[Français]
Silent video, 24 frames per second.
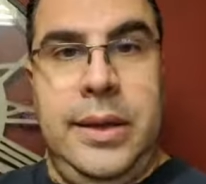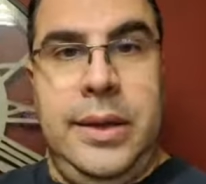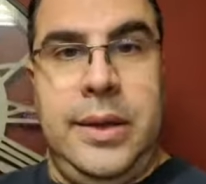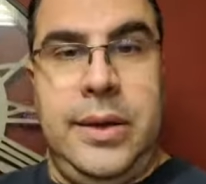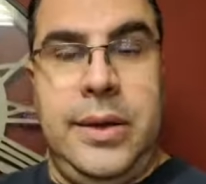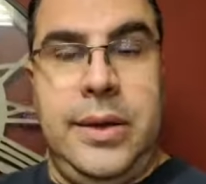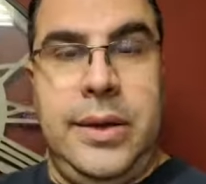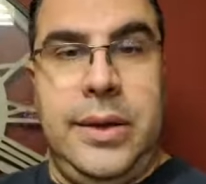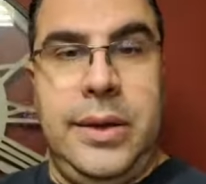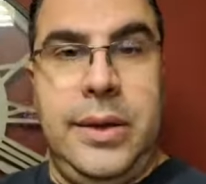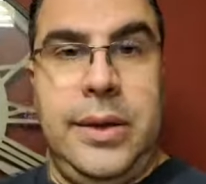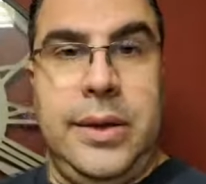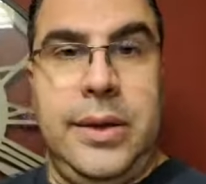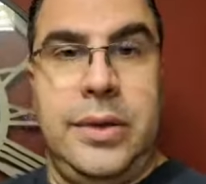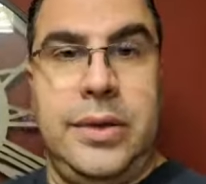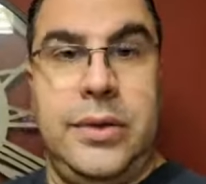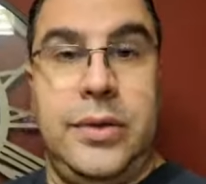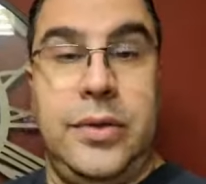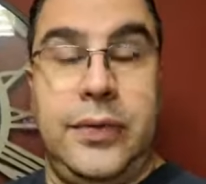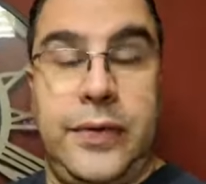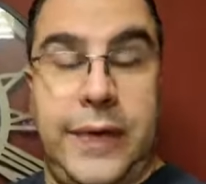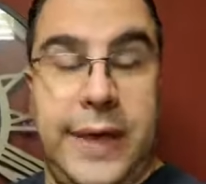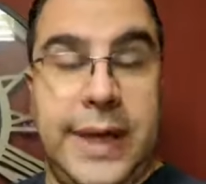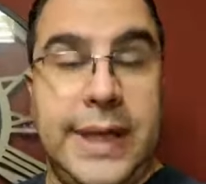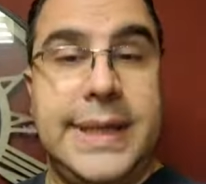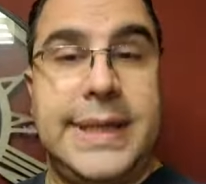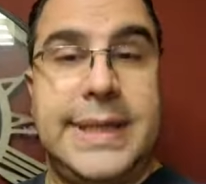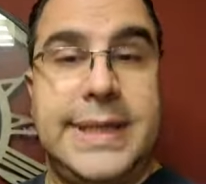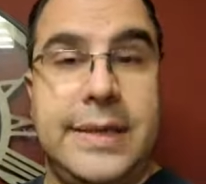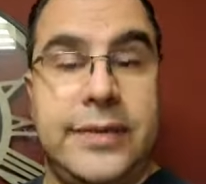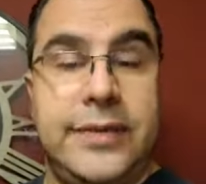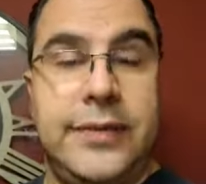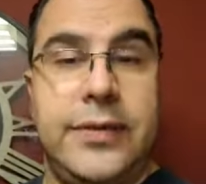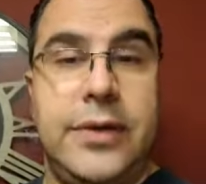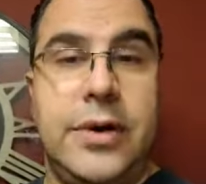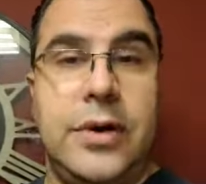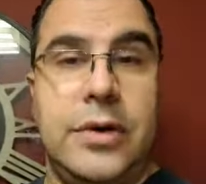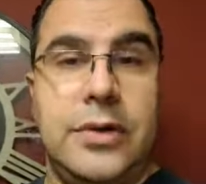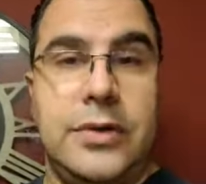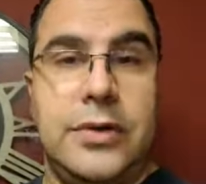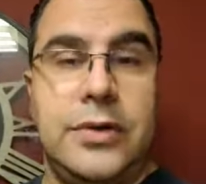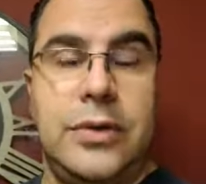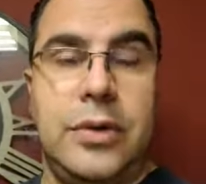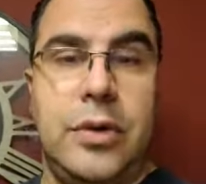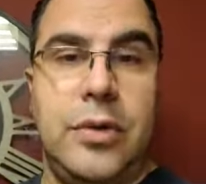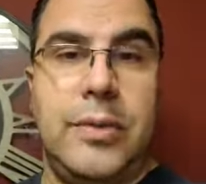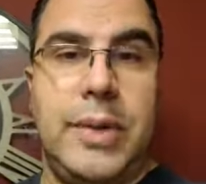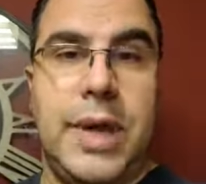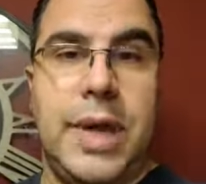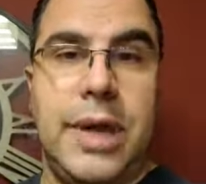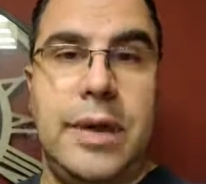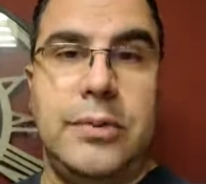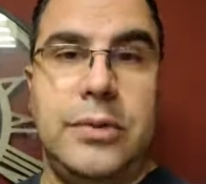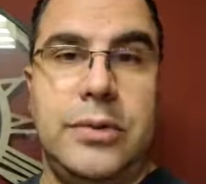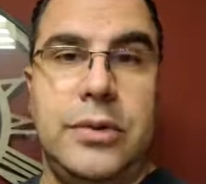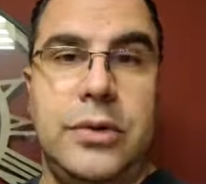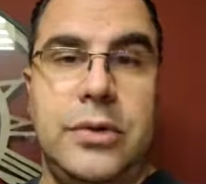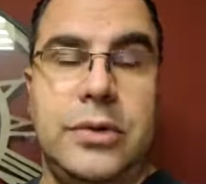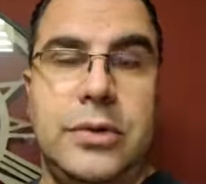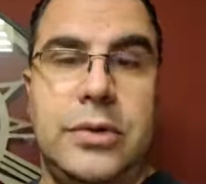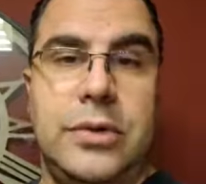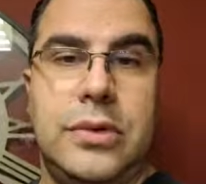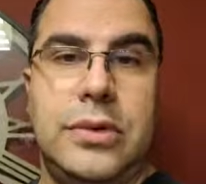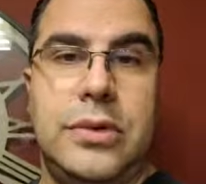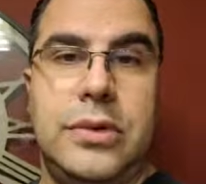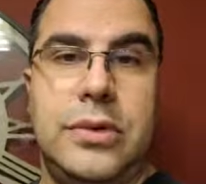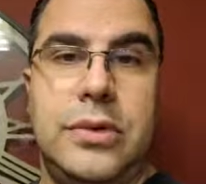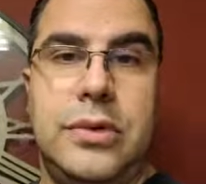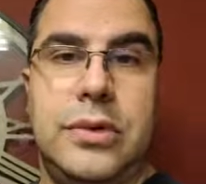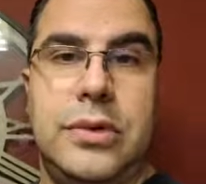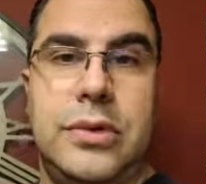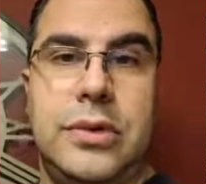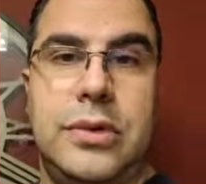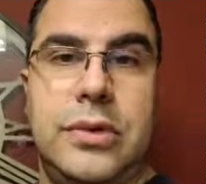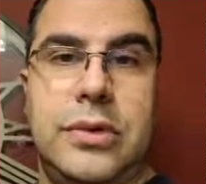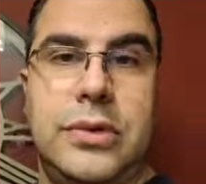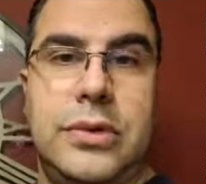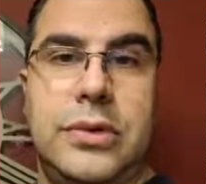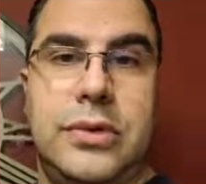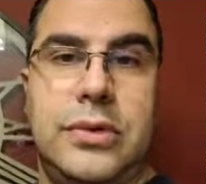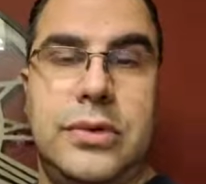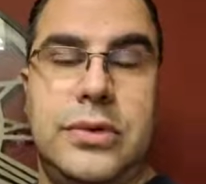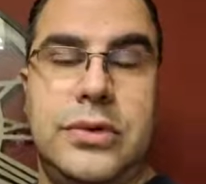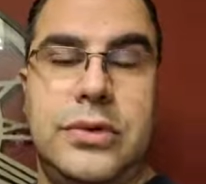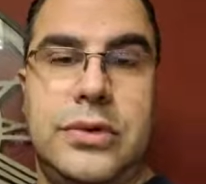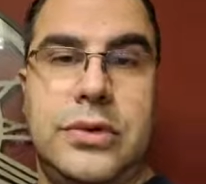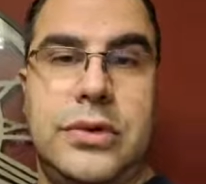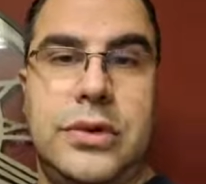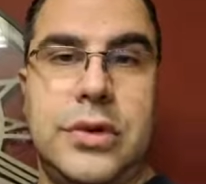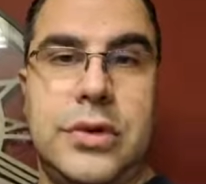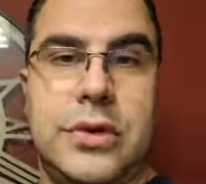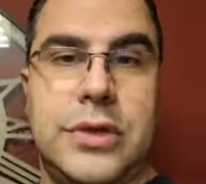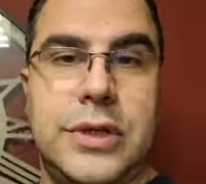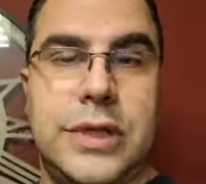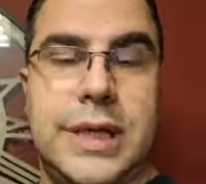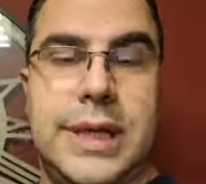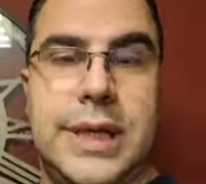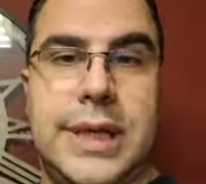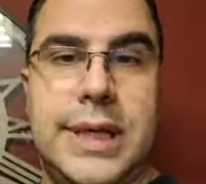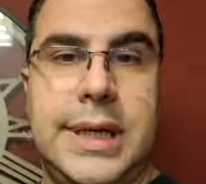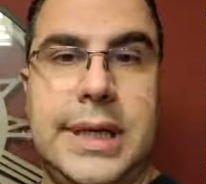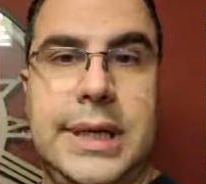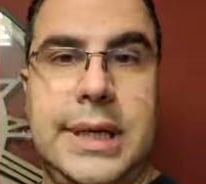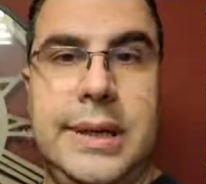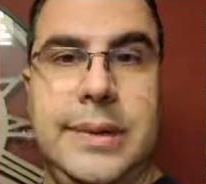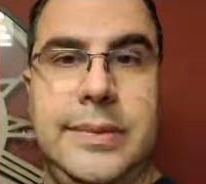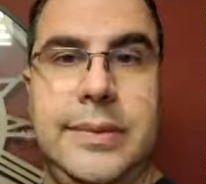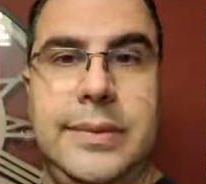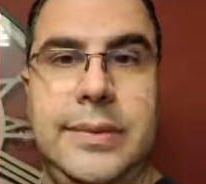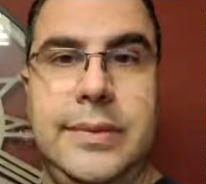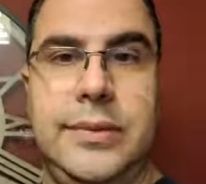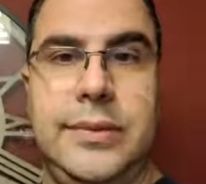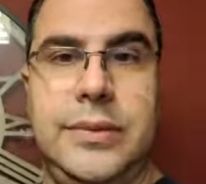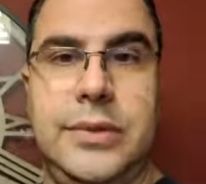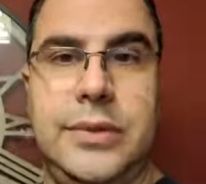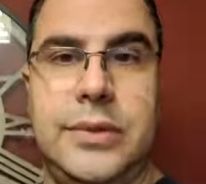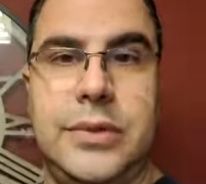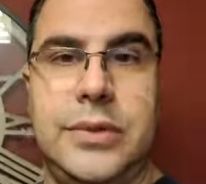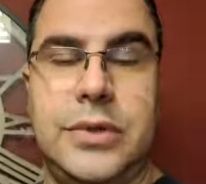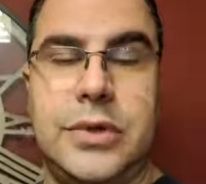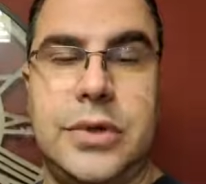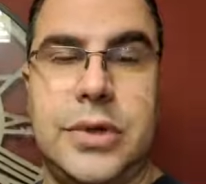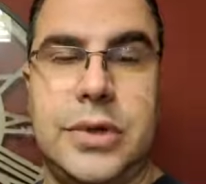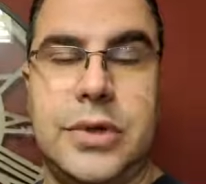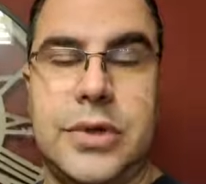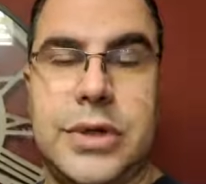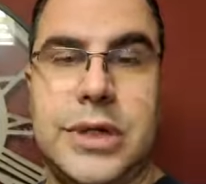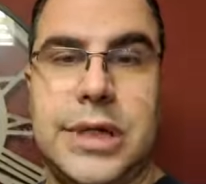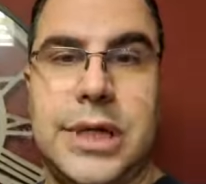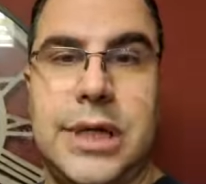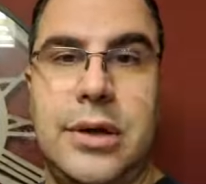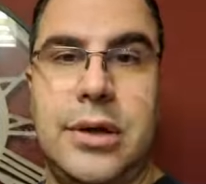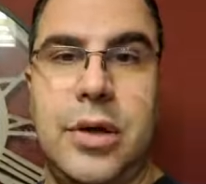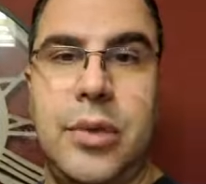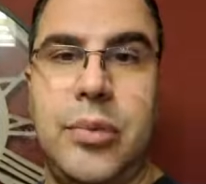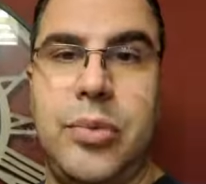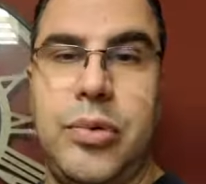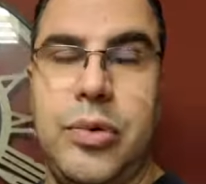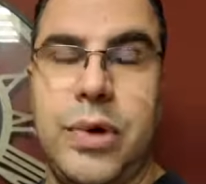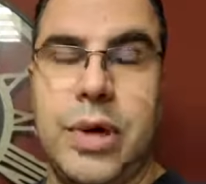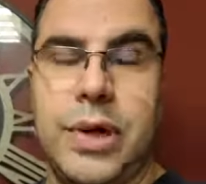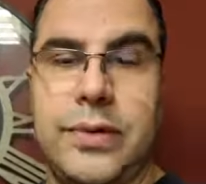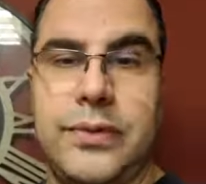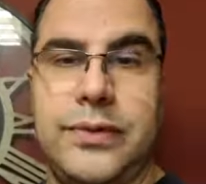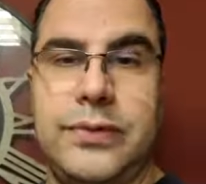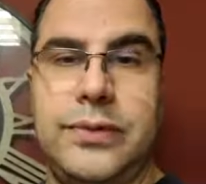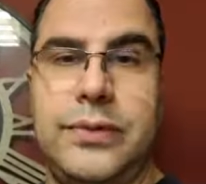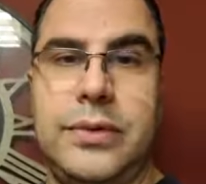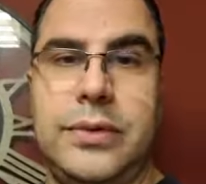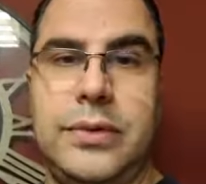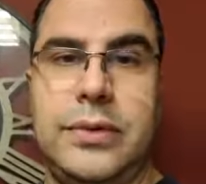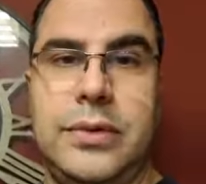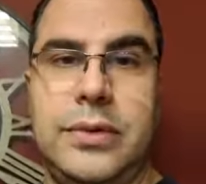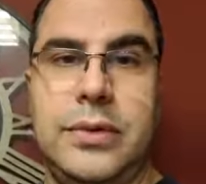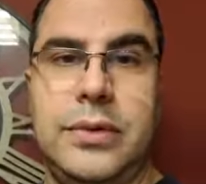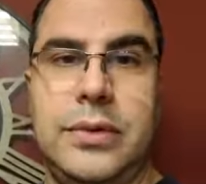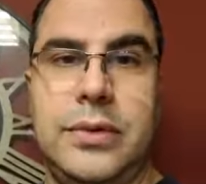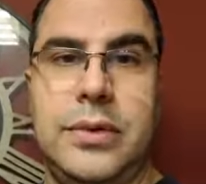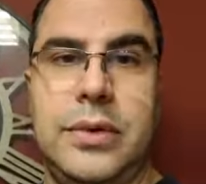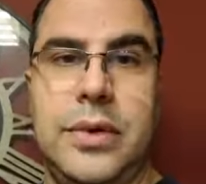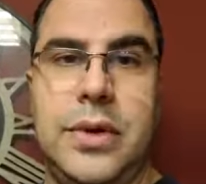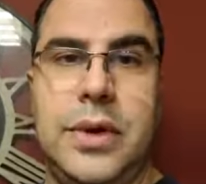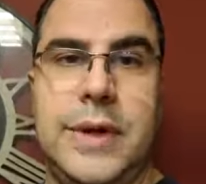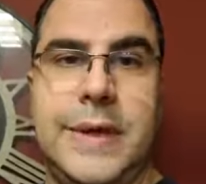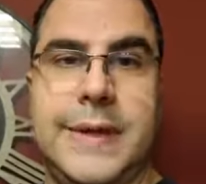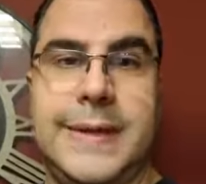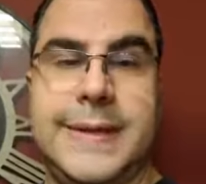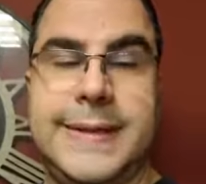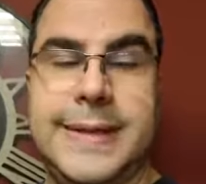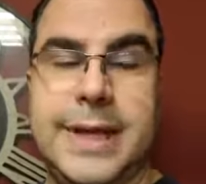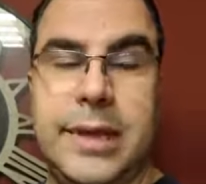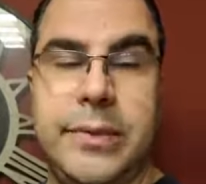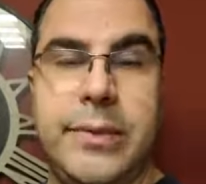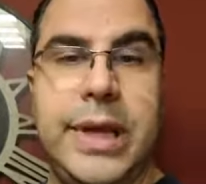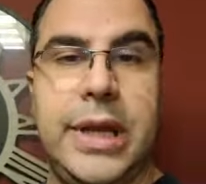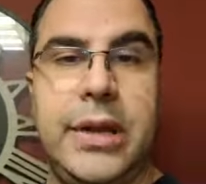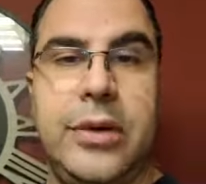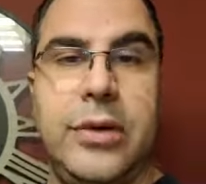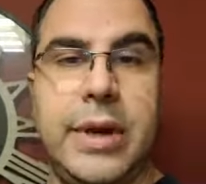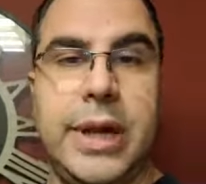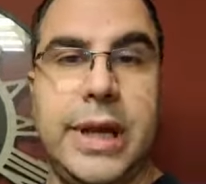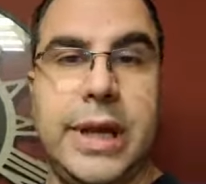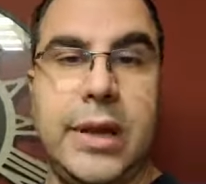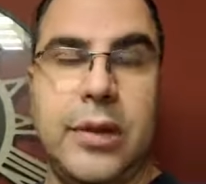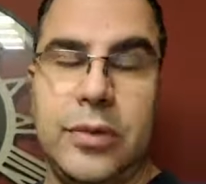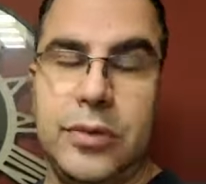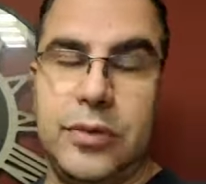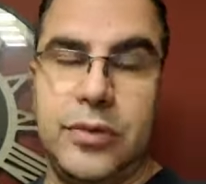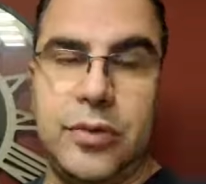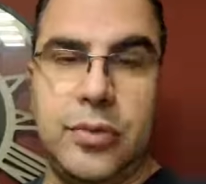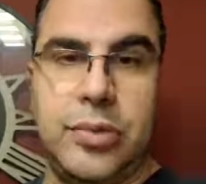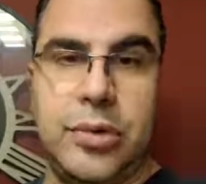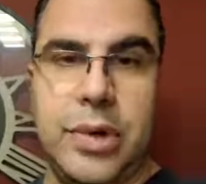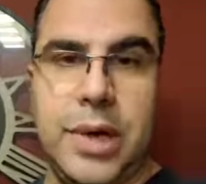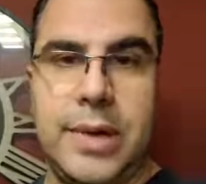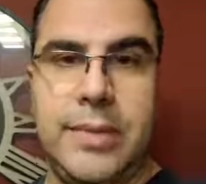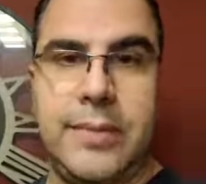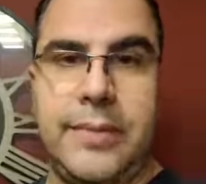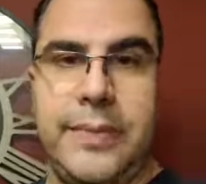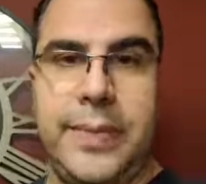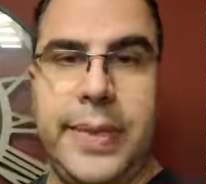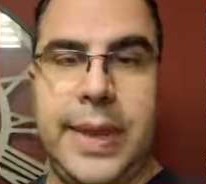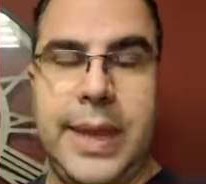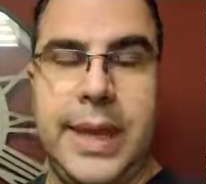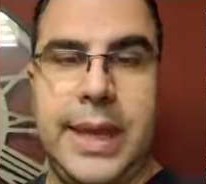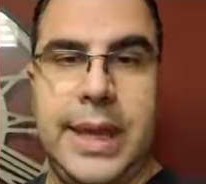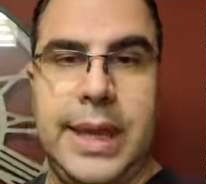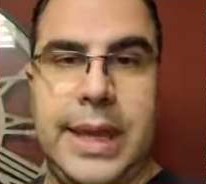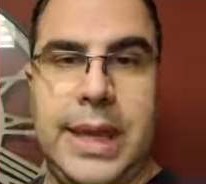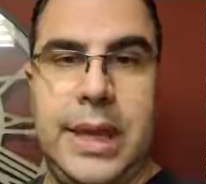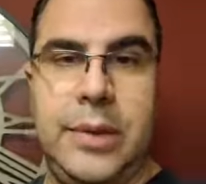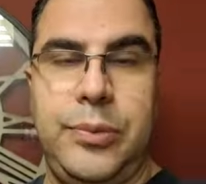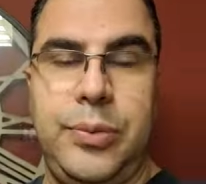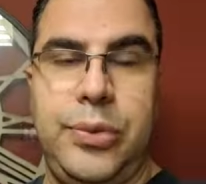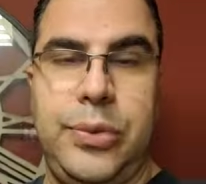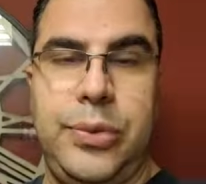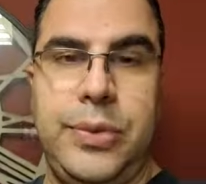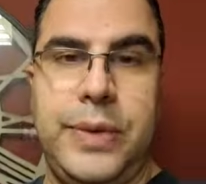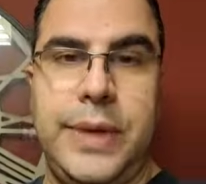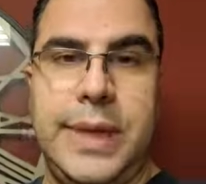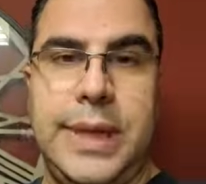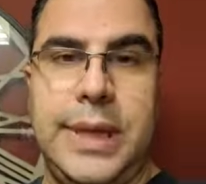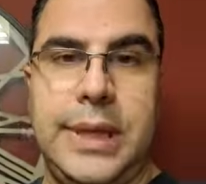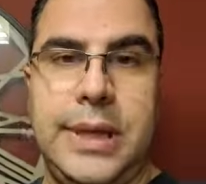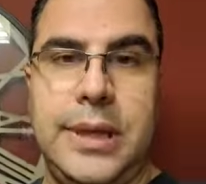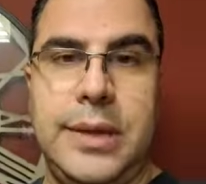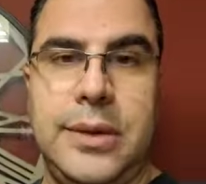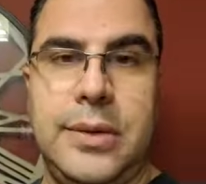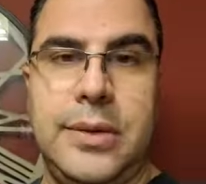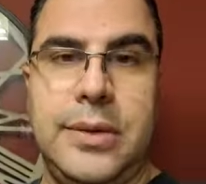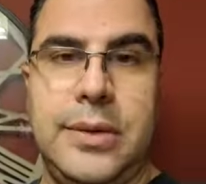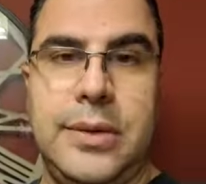euh, de faire des efforts sur eux-mêmes, de, se changer, de changer leur point de vue, de s'améliorer en tout point. Et puis,